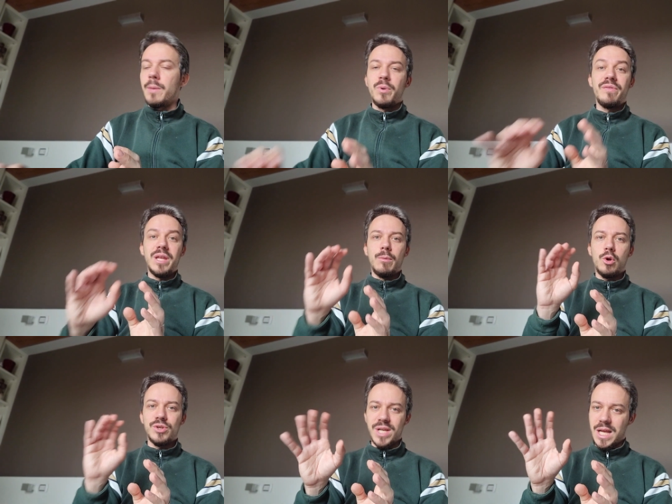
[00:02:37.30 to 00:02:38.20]
poi
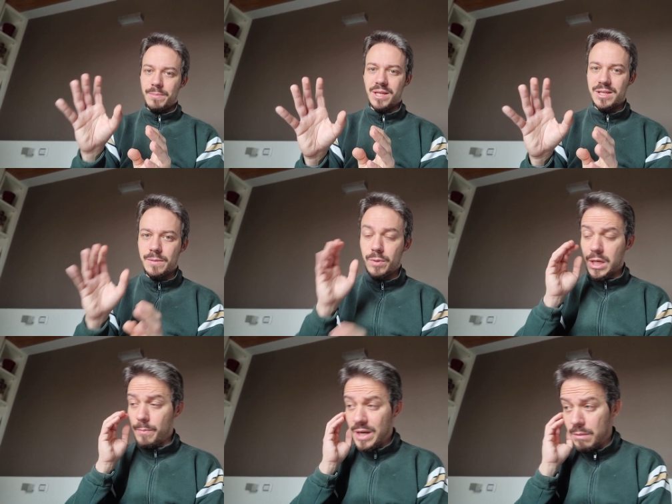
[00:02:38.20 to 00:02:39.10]
vediamo cosa cambia ad esempio
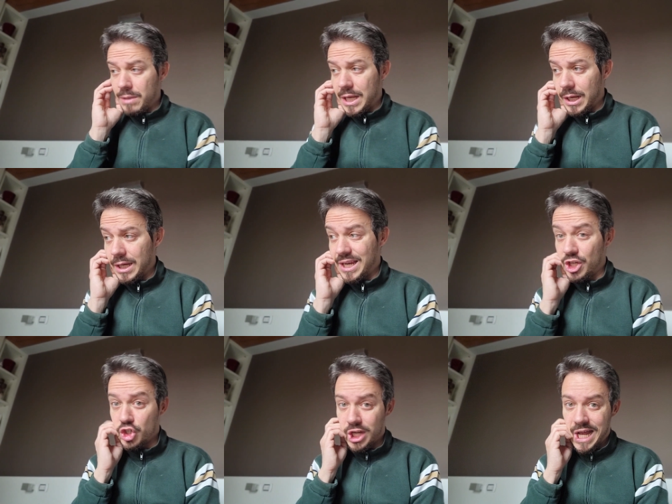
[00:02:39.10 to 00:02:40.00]
anche per il Milan
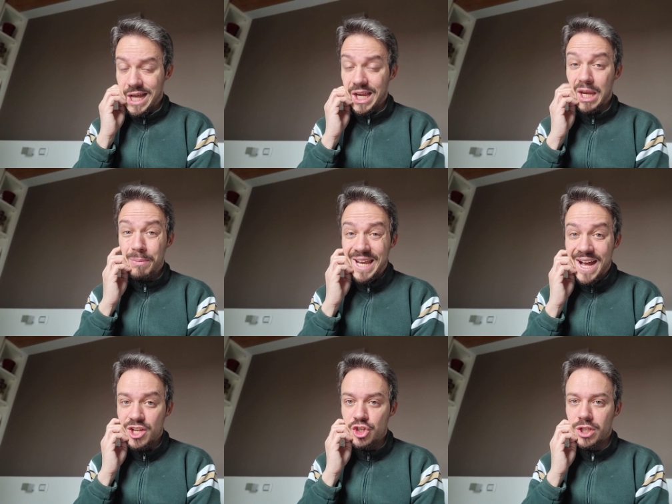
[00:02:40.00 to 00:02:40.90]
gli scenari, le
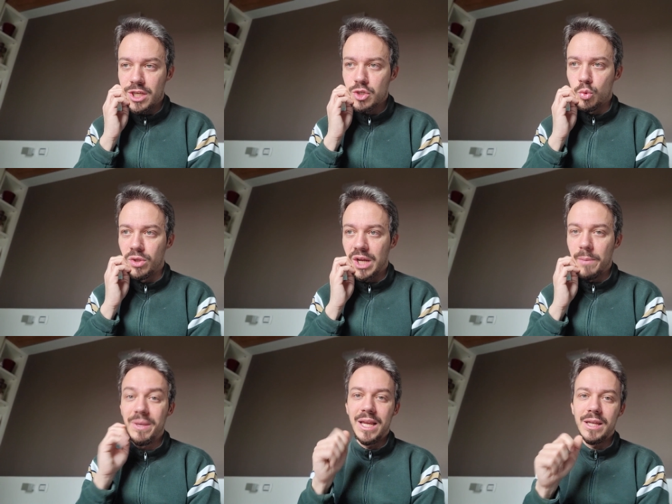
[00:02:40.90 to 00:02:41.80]
minacce di
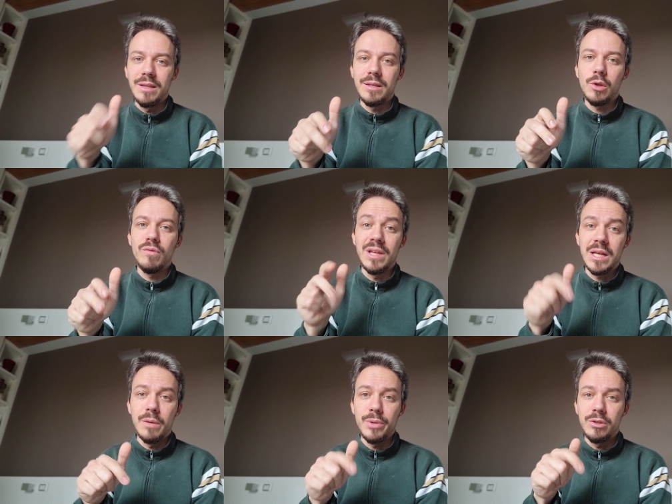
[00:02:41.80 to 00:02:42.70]
escludere Milan, Inter, Juve
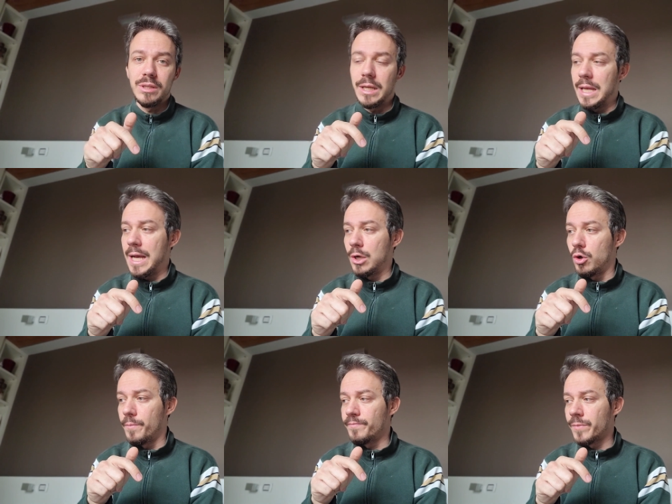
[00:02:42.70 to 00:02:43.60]
dal campionato
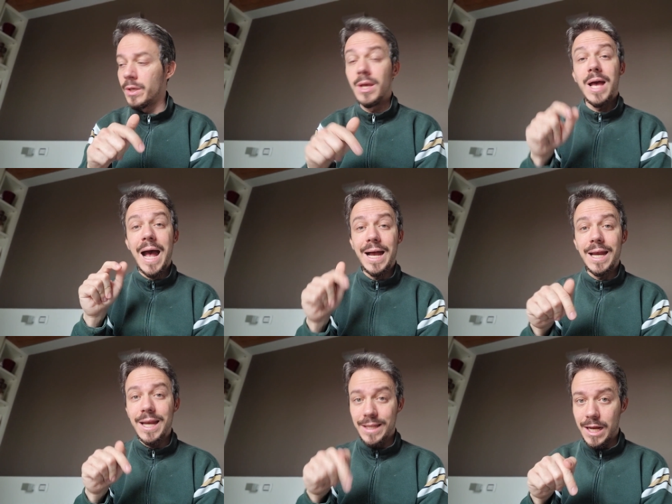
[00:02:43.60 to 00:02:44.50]
italiano,
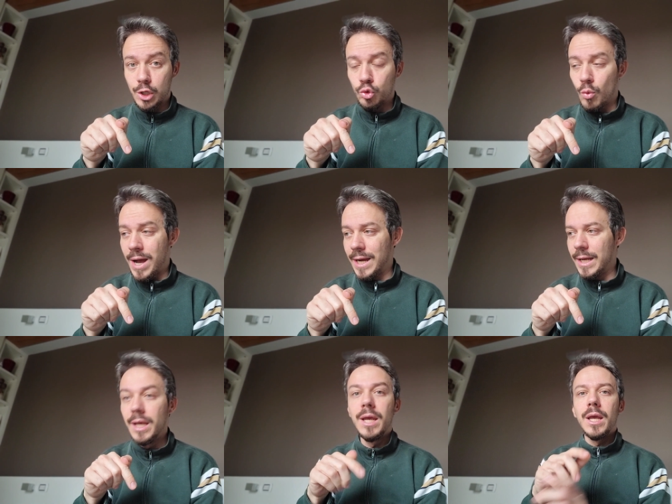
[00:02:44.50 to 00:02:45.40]
anche
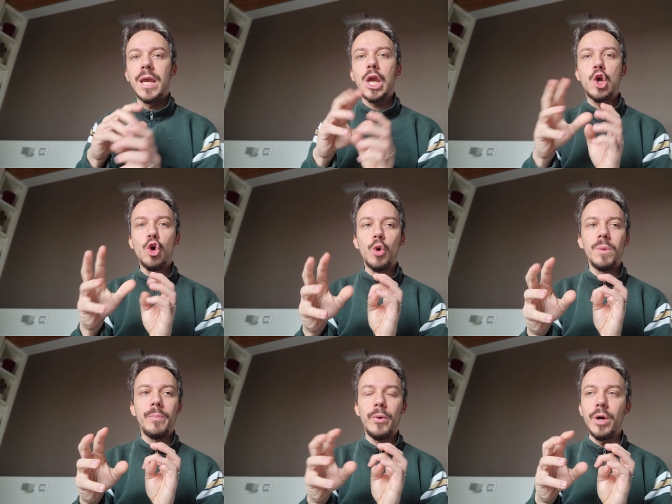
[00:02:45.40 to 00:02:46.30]
dall'attuale. E
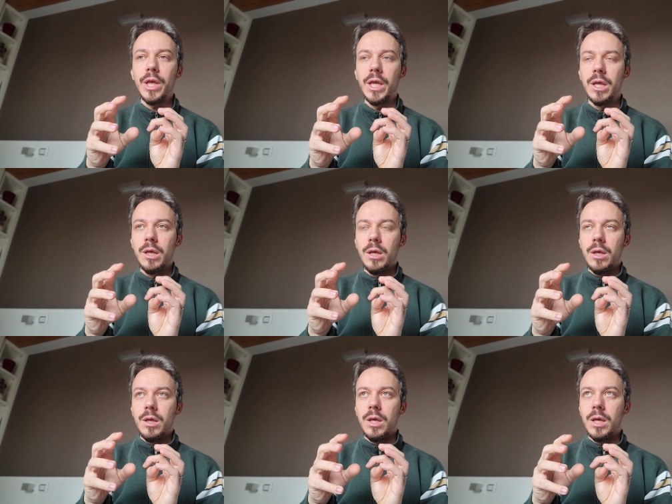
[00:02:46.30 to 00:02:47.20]
come poi
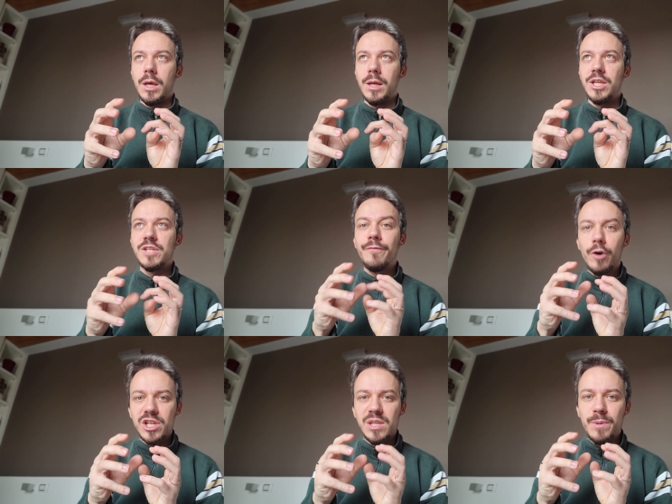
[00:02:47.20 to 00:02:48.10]
eh, gli
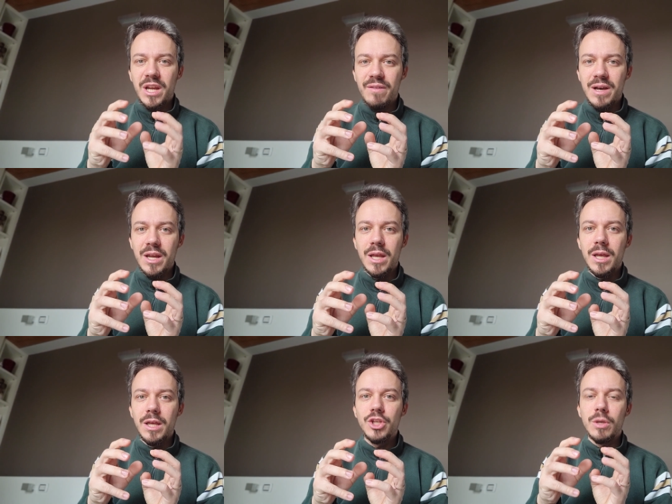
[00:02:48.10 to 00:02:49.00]
sforzi per
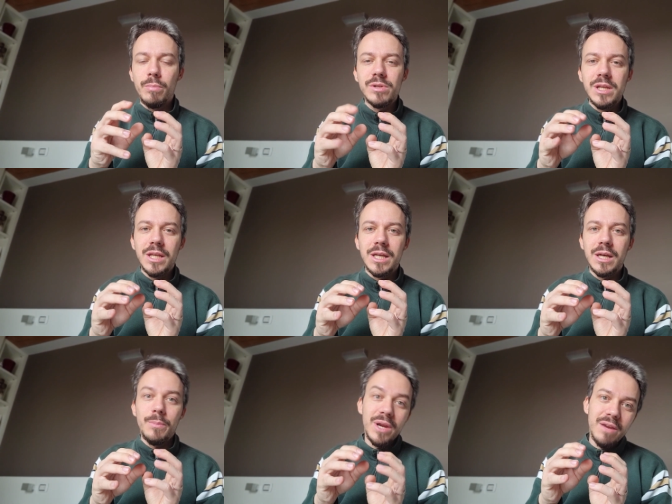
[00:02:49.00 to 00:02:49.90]
arrivare in Champions
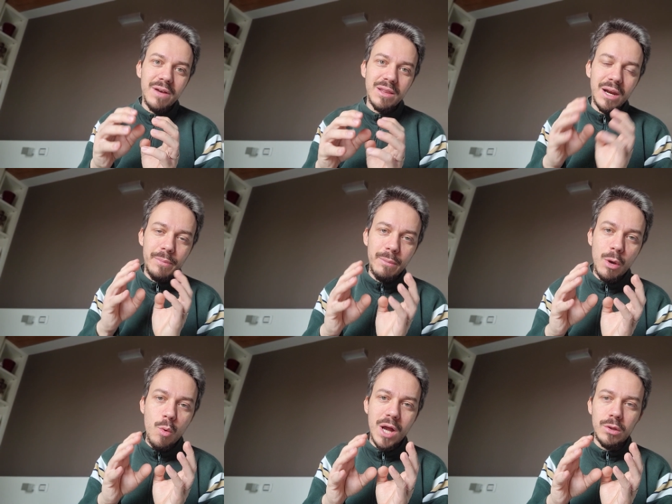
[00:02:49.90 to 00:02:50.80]
League, per arrivare tra le
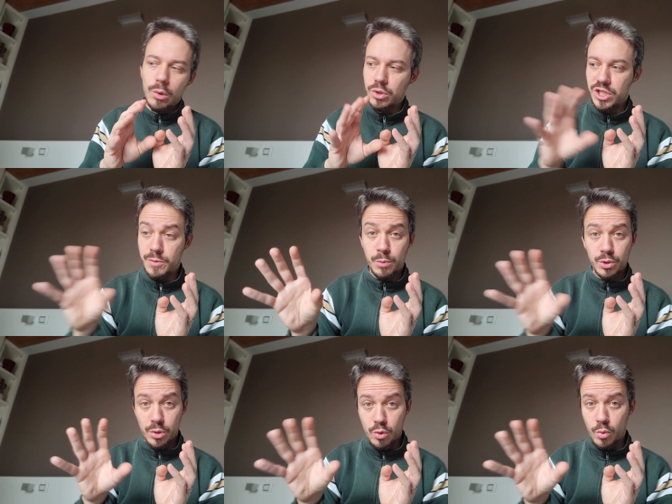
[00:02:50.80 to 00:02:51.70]
prime quattro, si
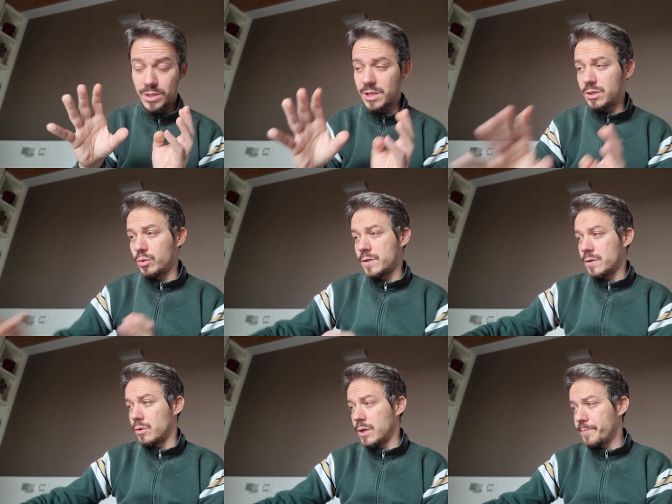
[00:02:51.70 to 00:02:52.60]
sposano con questa
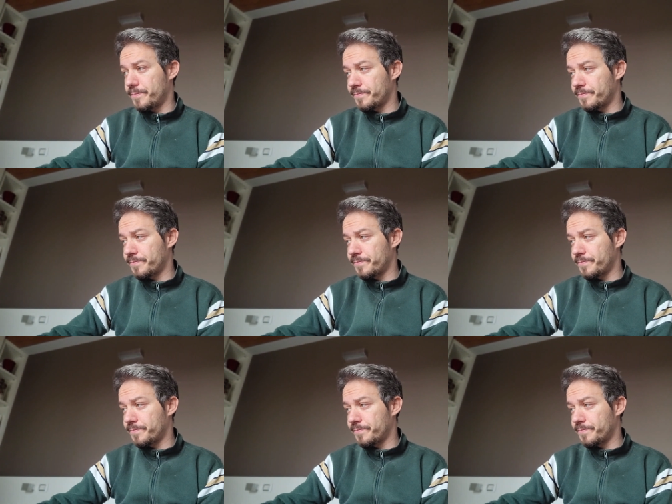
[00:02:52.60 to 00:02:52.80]
situazione.